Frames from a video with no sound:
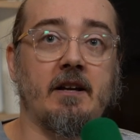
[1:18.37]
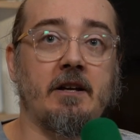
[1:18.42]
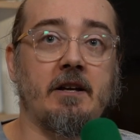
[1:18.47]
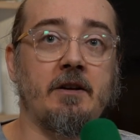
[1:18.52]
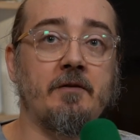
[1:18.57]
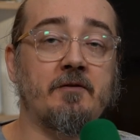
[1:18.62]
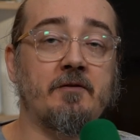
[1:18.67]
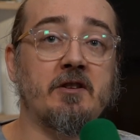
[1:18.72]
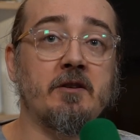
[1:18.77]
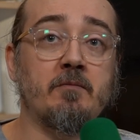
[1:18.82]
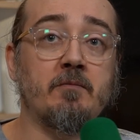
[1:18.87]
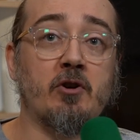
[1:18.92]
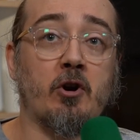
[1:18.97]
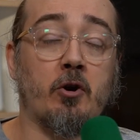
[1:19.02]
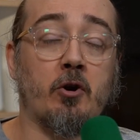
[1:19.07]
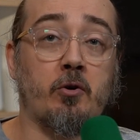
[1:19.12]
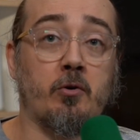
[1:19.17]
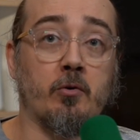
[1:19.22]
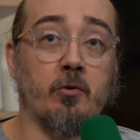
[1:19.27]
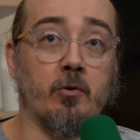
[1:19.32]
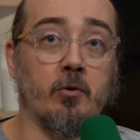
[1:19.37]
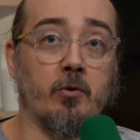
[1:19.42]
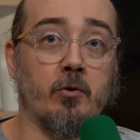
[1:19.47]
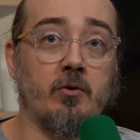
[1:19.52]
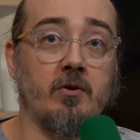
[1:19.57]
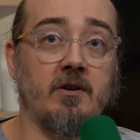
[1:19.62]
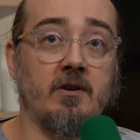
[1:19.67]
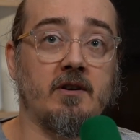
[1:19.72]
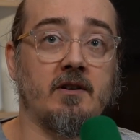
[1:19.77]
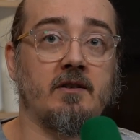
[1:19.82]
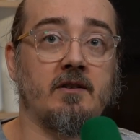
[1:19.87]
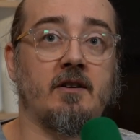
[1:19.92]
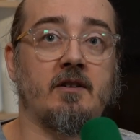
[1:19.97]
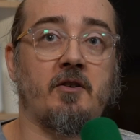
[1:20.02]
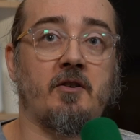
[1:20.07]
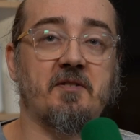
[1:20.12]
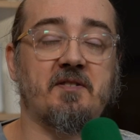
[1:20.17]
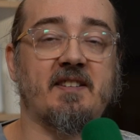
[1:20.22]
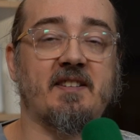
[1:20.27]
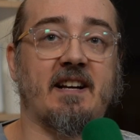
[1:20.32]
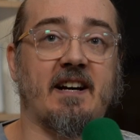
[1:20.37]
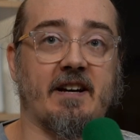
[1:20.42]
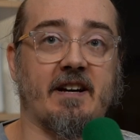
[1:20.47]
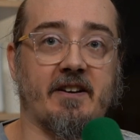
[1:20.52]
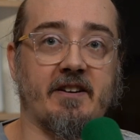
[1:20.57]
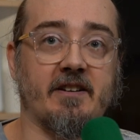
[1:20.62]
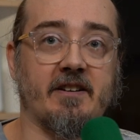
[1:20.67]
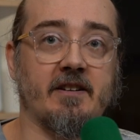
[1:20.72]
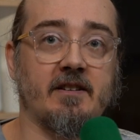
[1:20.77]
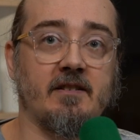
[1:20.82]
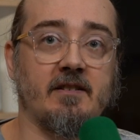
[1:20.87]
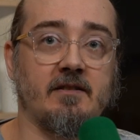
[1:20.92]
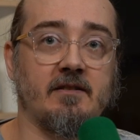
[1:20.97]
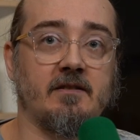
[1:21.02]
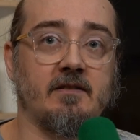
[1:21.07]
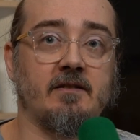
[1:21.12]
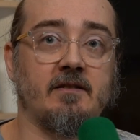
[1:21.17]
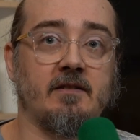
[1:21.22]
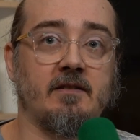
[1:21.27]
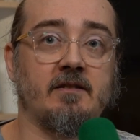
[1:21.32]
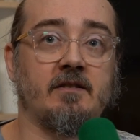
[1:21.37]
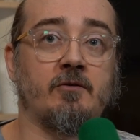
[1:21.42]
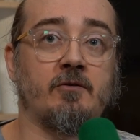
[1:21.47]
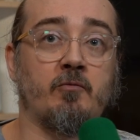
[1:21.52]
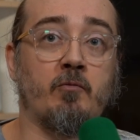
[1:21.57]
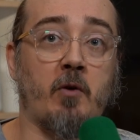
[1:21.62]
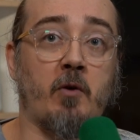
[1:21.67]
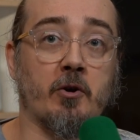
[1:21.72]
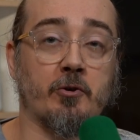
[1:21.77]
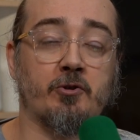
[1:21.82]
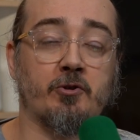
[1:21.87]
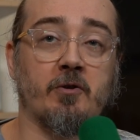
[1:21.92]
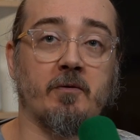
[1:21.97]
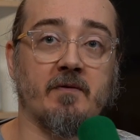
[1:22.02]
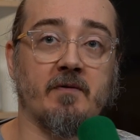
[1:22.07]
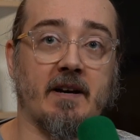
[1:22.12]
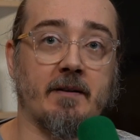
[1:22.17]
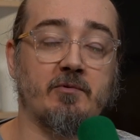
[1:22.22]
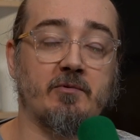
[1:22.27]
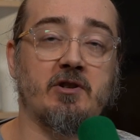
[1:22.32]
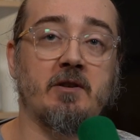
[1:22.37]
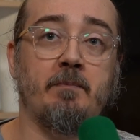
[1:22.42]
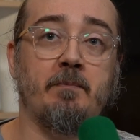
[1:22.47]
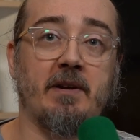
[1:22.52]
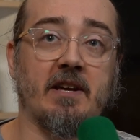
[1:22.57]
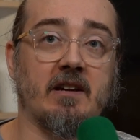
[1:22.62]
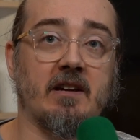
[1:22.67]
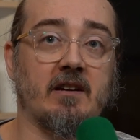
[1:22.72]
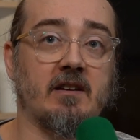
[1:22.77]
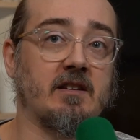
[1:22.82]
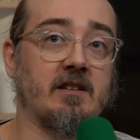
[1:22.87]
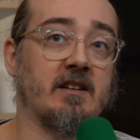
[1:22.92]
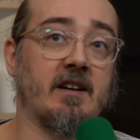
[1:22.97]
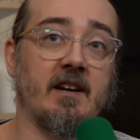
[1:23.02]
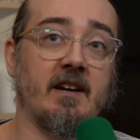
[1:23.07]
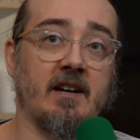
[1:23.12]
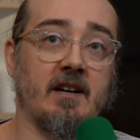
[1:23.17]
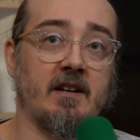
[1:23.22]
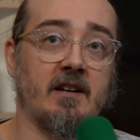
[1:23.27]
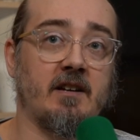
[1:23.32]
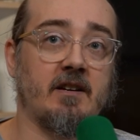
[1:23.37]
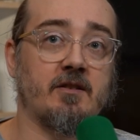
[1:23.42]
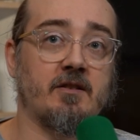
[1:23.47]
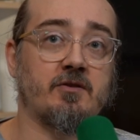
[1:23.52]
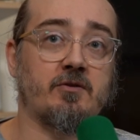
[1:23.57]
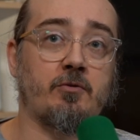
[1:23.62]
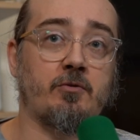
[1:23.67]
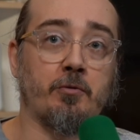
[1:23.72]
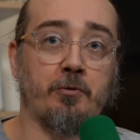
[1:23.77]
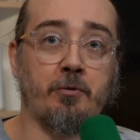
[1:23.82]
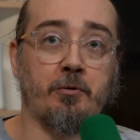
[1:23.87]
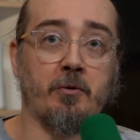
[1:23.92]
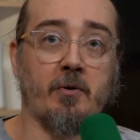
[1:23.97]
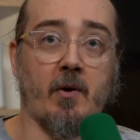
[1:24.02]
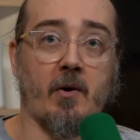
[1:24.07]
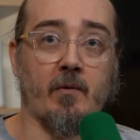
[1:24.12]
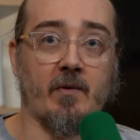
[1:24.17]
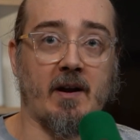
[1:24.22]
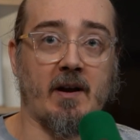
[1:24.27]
I w tym roku Oscary łączą nam się pięknie z kulturą